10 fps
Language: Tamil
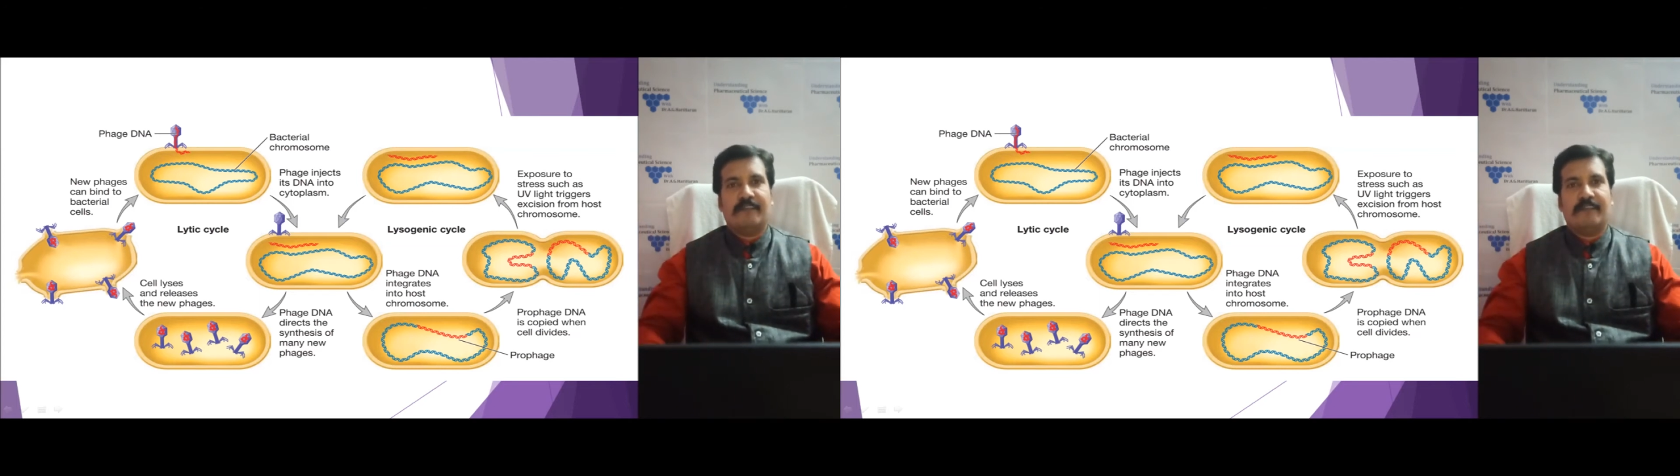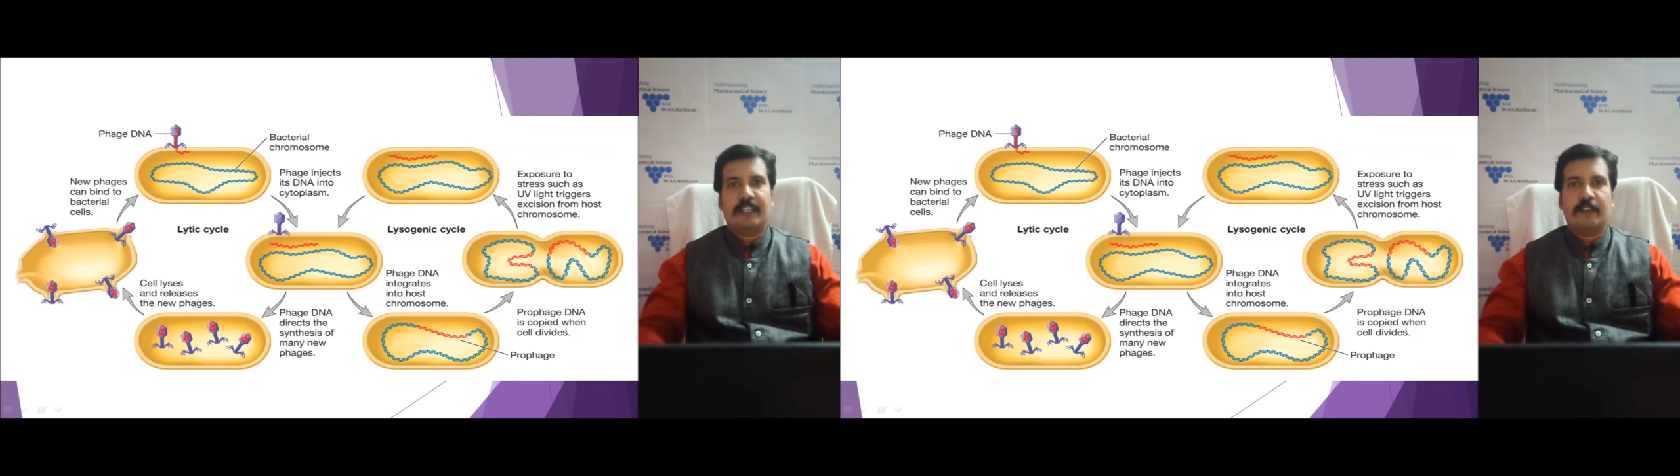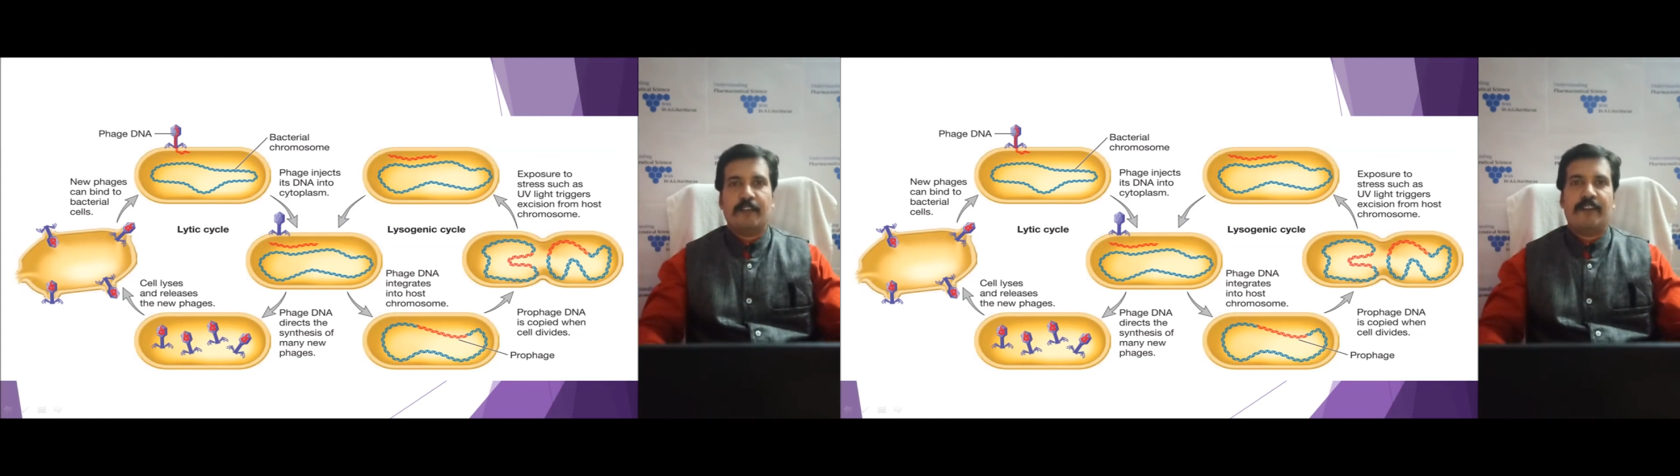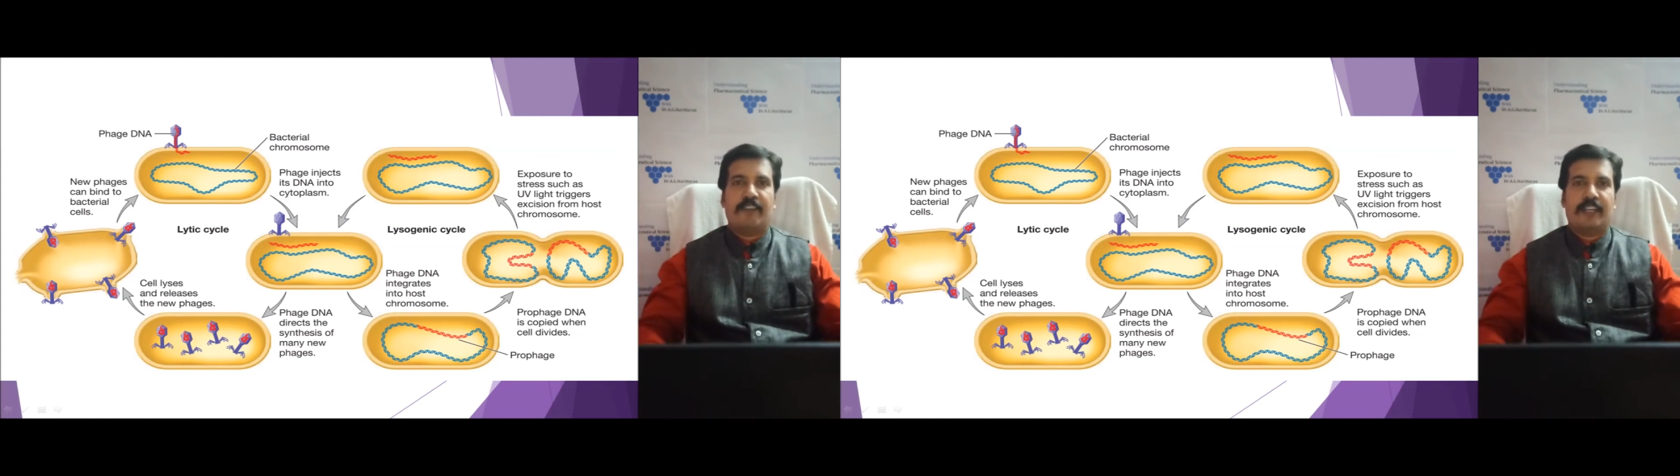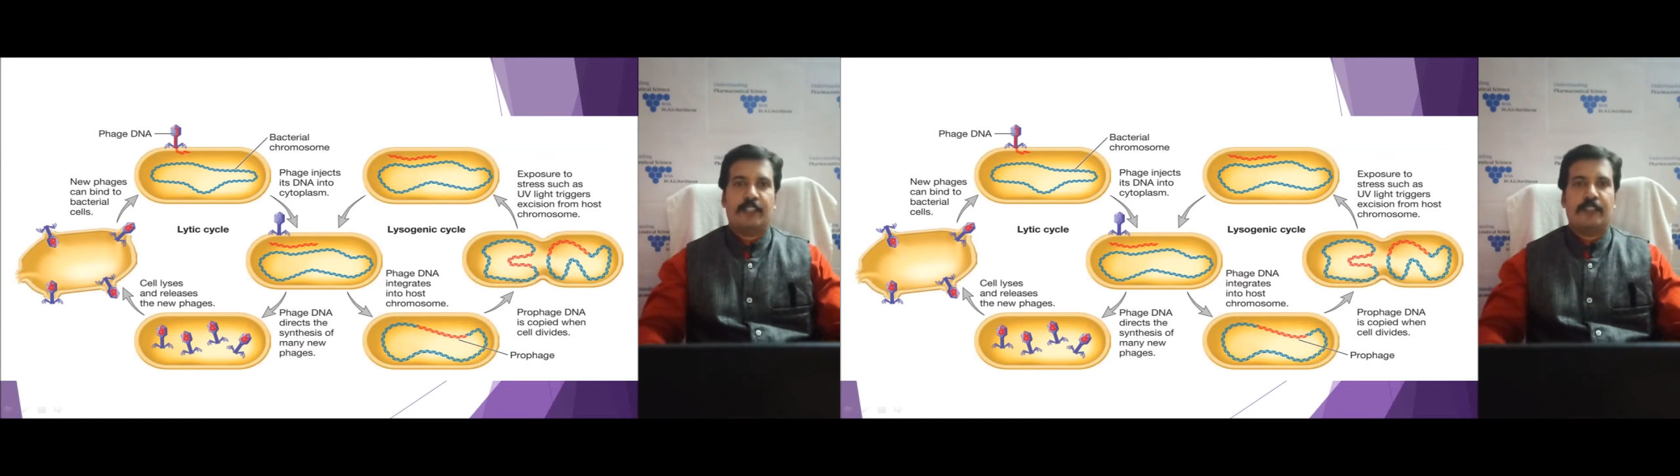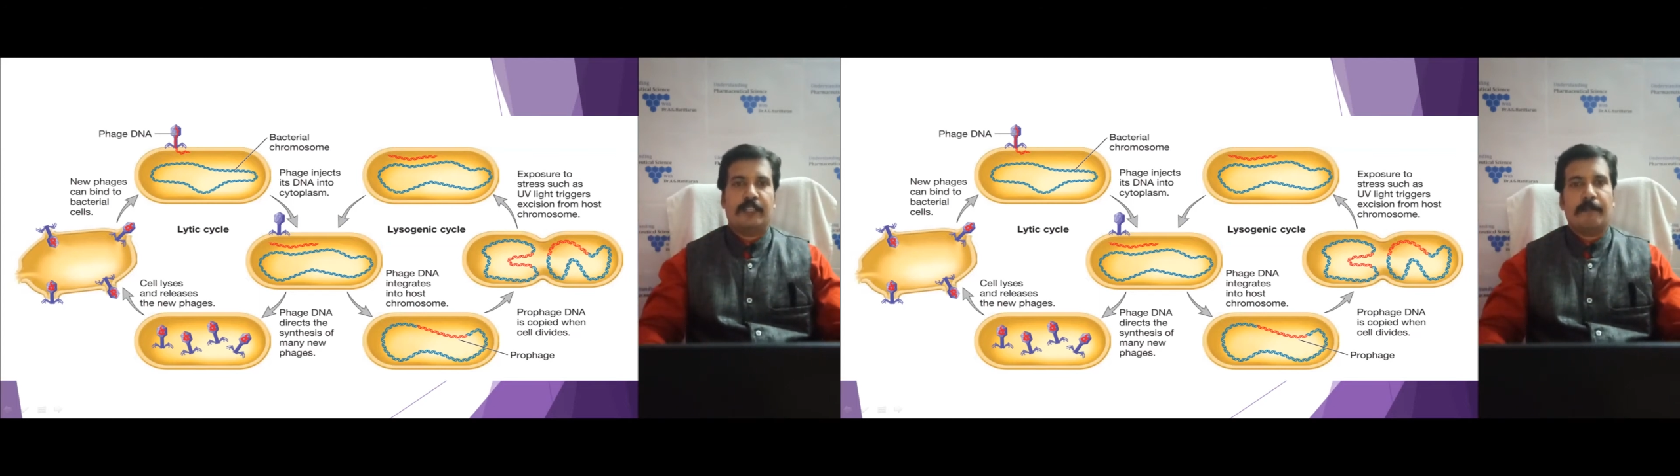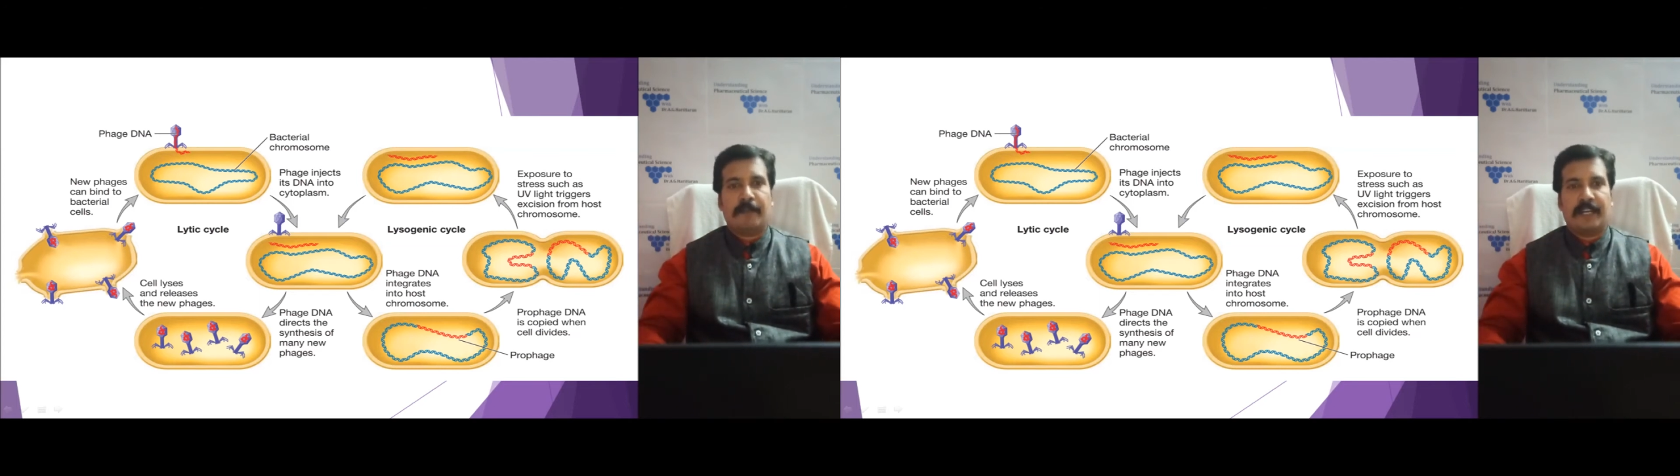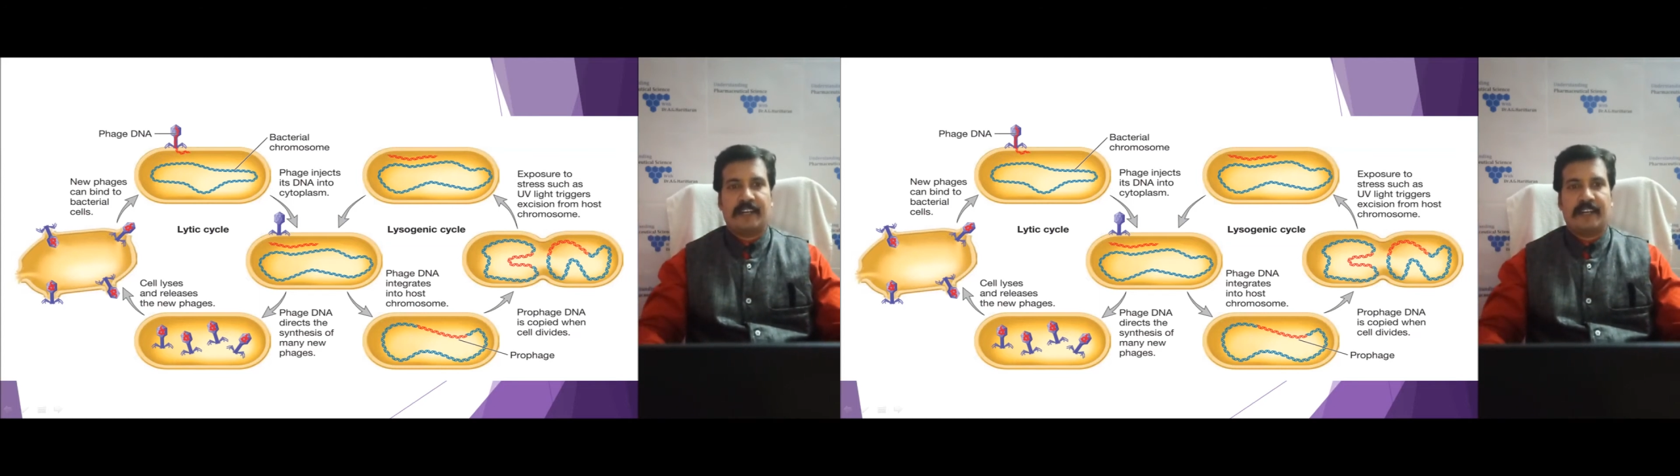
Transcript: விர்லுவன் ஃபேஜும் டெம்பரேட்